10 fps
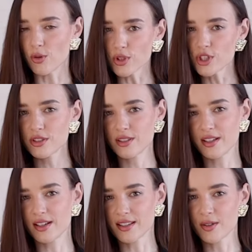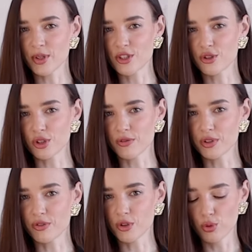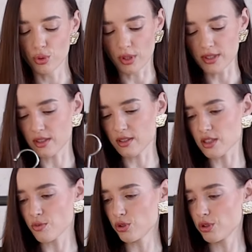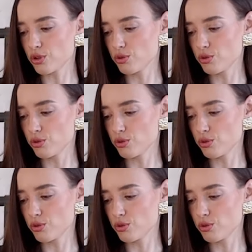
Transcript: очень деликатно подчеркивает фигуру. Хотя, когда смотришь,